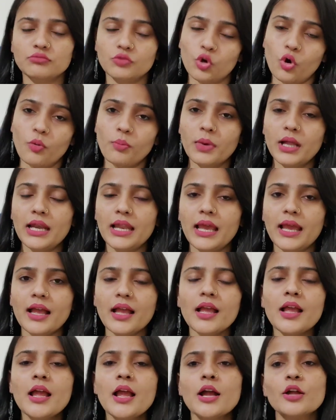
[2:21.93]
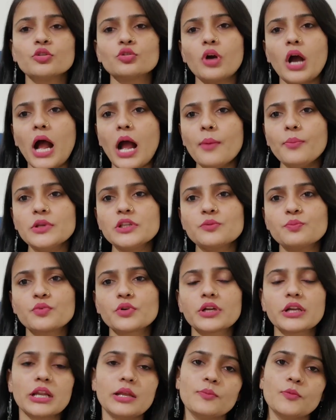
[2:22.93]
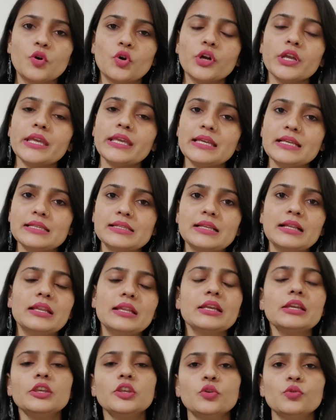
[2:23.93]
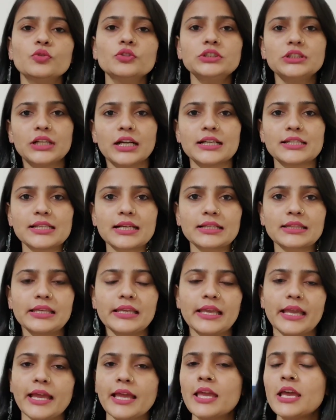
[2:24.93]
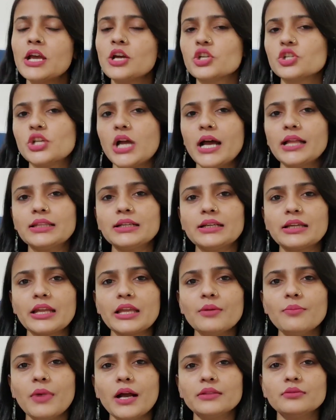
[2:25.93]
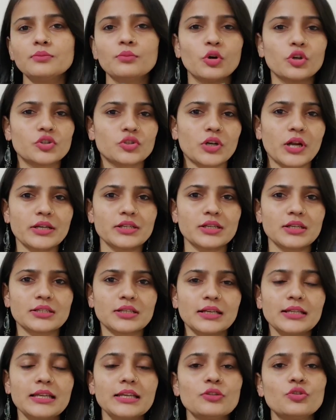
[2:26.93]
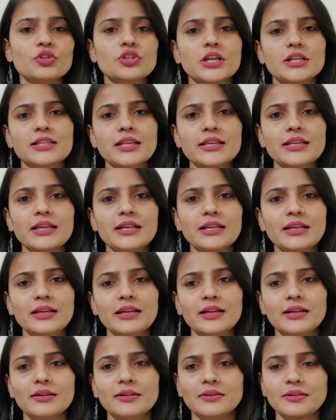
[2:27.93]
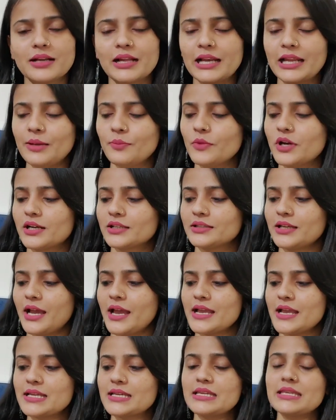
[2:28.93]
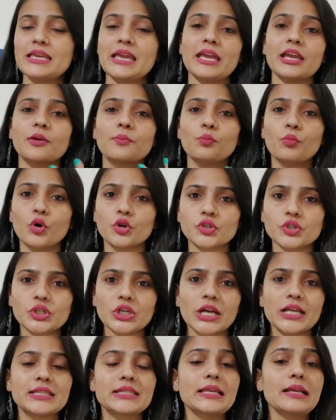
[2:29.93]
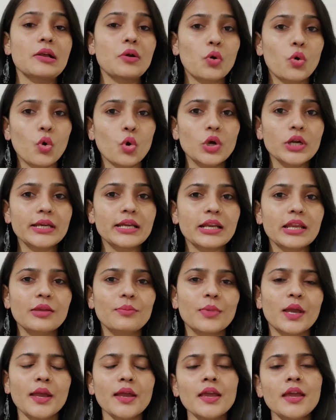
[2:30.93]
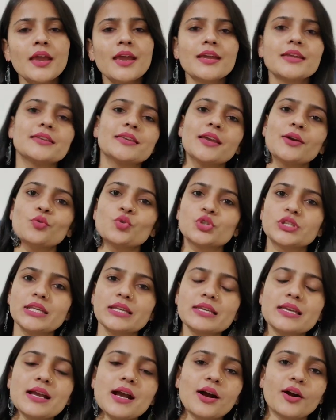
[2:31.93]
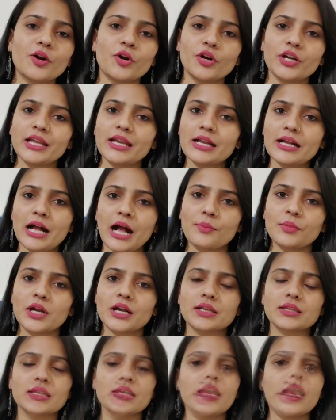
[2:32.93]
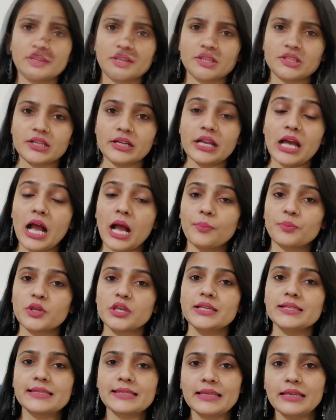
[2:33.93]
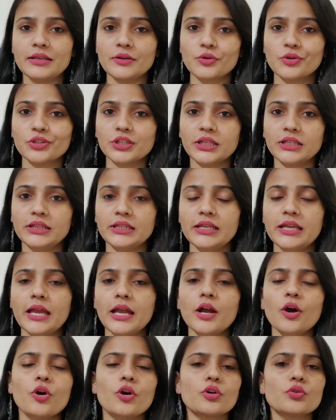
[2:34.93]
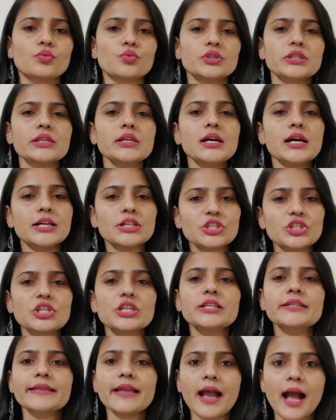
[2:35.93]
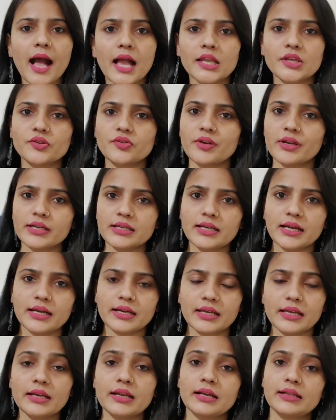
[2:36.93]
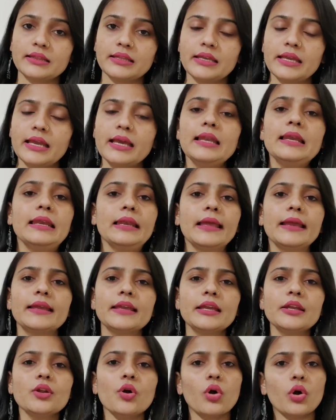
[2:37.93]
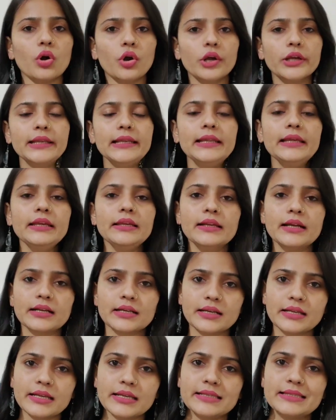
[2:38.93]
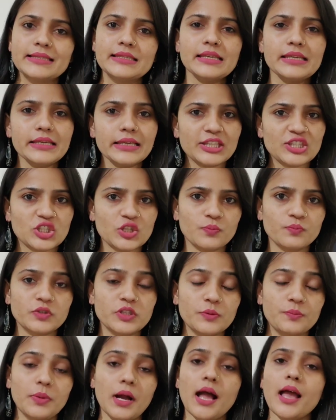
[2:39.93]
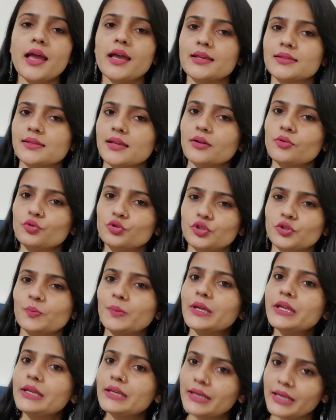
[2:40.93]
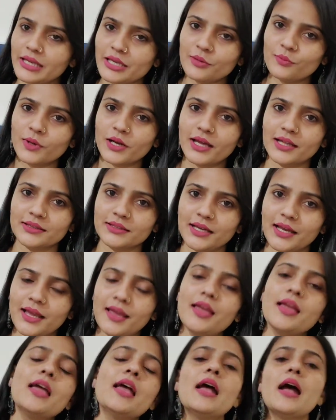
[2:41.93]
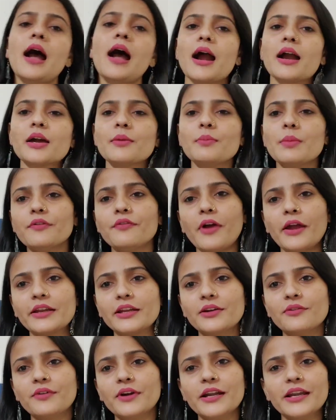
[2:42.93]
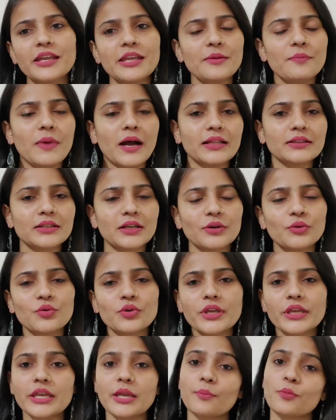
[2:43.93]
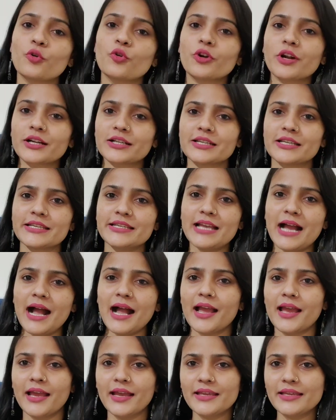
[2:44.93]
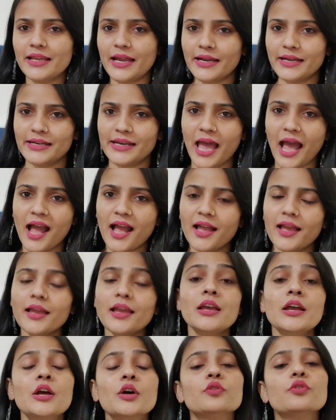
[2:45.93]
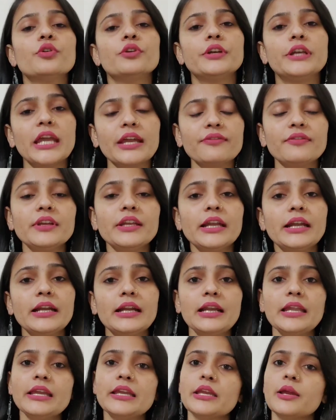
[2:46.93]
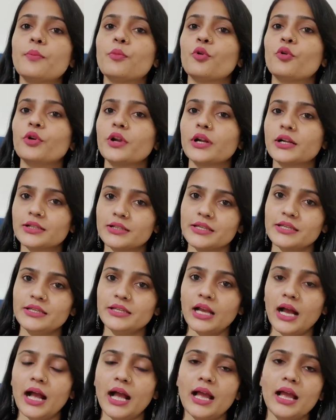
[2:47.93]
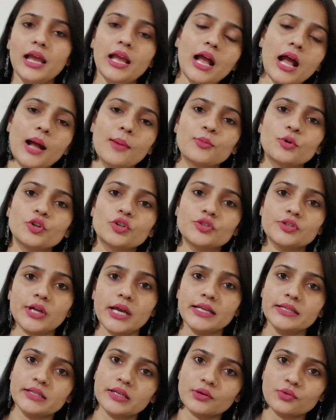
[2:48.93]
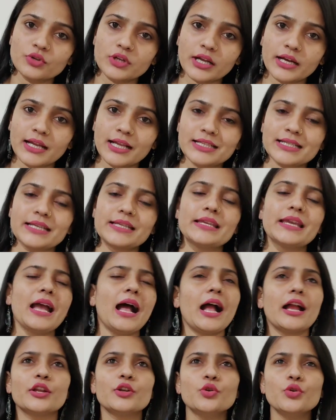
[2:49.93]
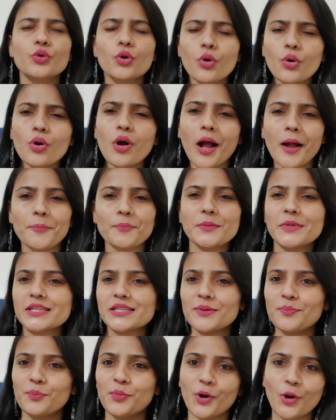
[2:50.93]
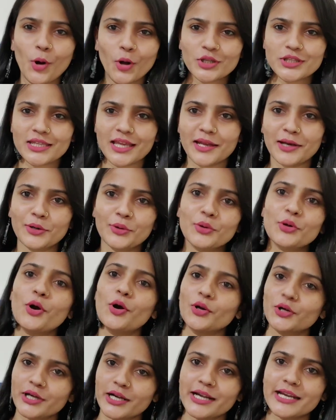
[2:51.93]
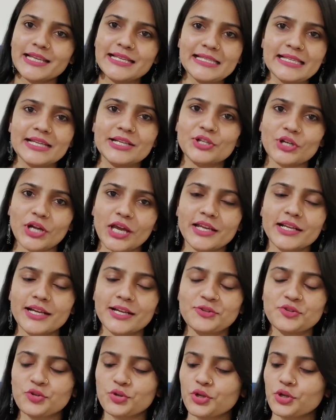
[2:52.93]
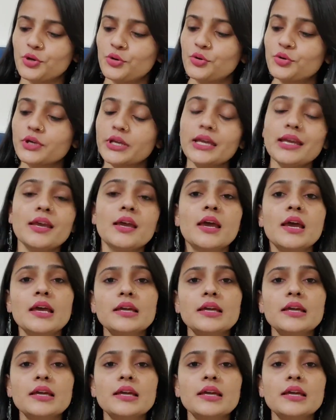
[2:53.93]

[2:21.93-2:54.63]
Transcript: नॉर्मल है तो आप इस क्रीम को ईजिली यूज़ कर सकती हैं जहाँ तक रही बात मॉइस्चराइजेशन की तो जैसा ये क्लेम करता है कि ये एक मॉइस्चराइजिंग कोल्ड क्रीम है ये उसी के अकॉर्डिंग काम मॉइस्चराइजेशन आपकी स्किन को देती है और उसे अच्छे से हाइड्रेट करके रखती है लेकिन ऑयली या ग्रीसी या चिपचिपा ऐसा कुछ भी नहीं बनाता है अगर मैं फाइनल वर्ड की बात करूँ कि ये प्रोडक्ट या है या ना है तो डेफिनेटली ये प्रोडक्ट या है आपको ट्राई ज़रूर करना चाहिए आई नो आप में से बहुत सारे लोग ऑलरेडी इसे ट्राई कर चुके होंगे